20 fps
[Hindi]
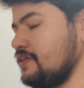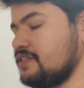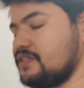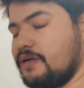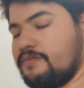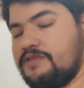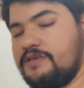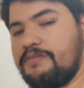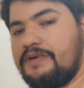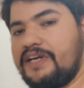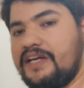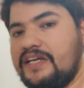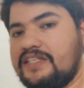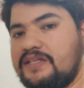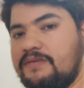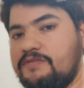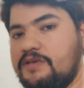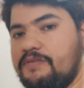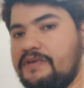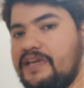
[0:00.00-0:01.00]
सब्जी बन गई
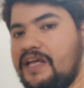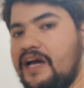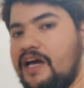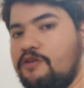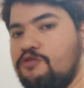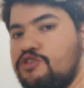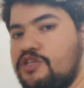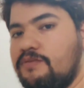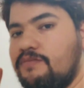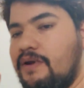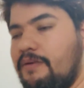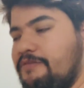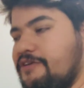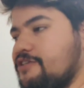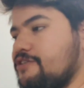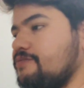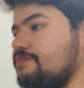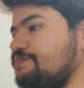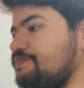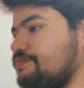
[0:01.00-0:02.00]
सब्जी बनी आलू शिमला मिर्च
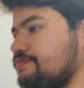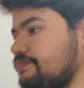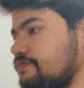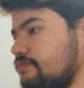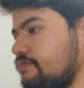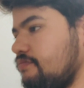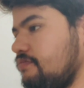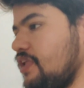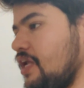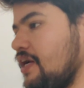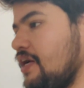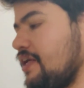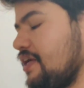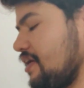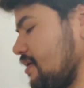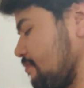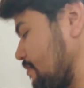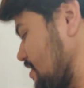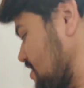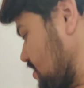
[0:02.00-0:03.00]
ठीक
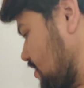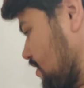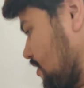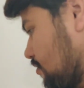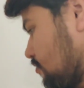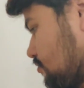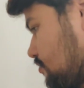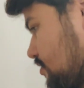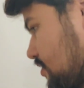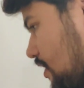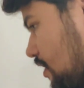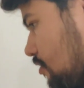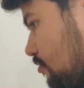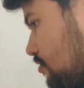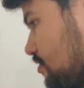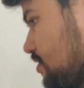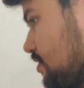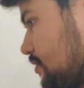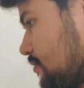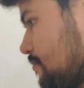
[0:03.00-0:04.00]
है मैं चल रहा हूँ जा रहा
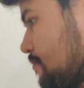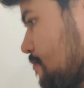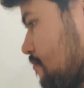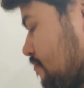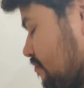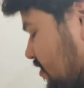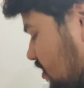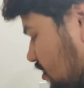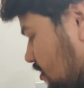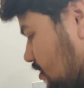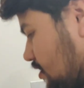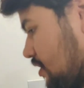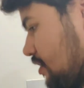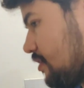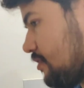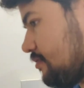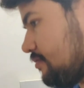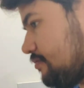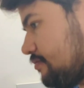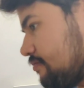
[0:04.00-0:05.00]
हूँ कितने
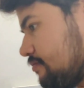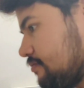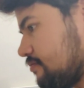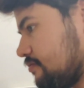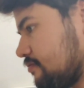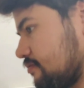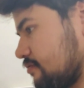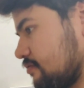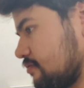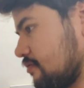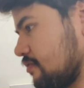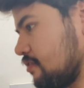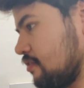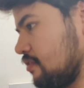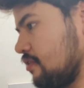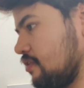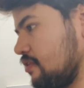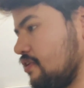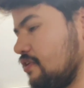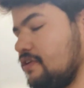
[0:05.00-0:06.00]
पुराने शिमला
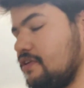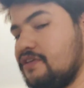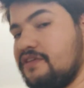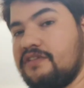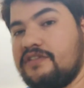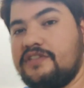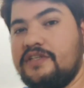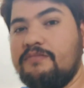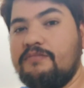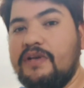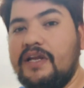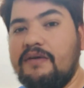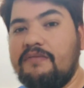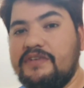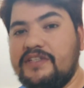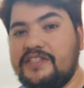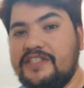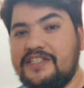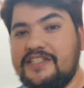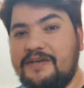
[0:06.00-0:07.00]
मिर्च शिमला
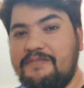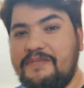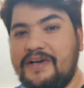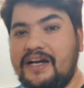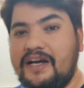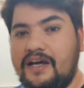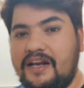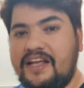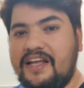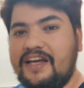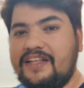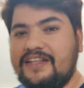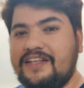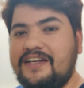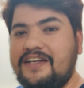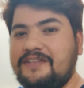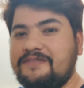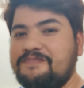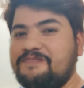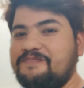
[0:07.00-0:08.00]
मिर्च जब मैं घर गया था
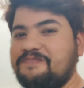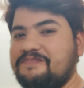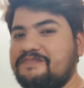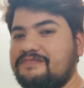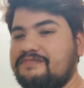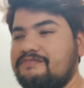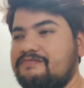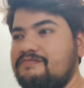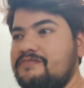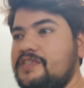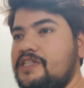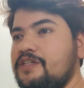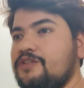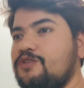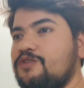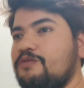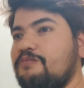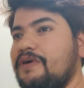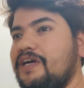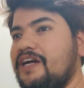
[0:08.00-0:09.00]
ना
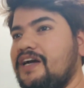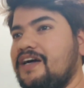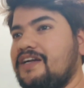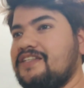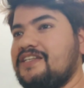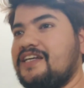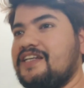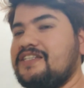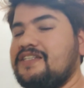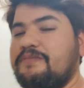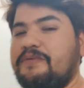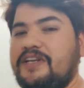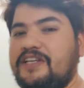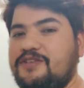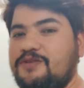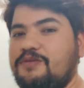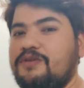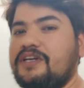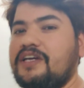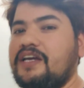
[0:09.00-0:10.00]
तो मैं घर जाने से पहले
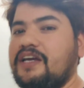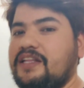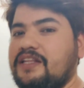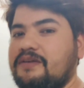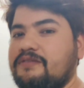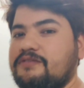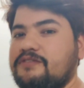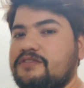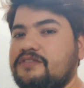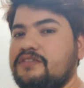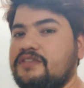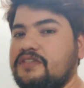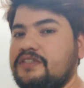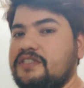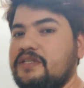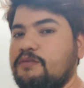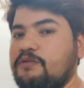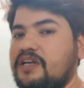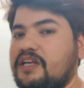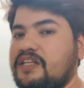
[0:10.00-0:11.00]
छोड़ के गया था
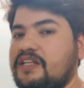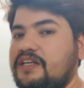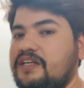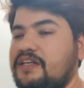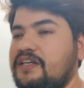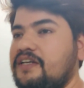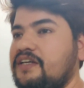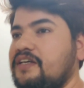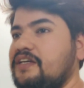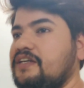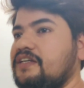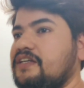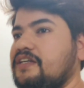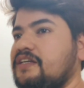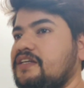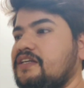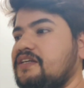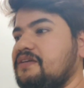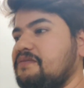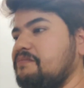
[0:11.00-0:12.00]
इसने बोला था
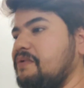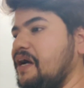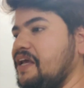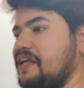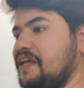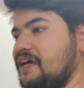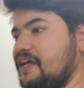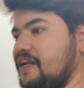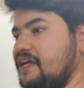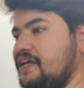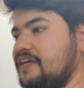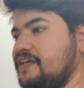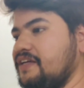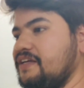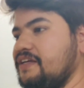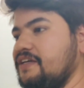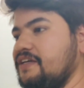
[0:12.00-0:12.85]
कि भाई आ रहा है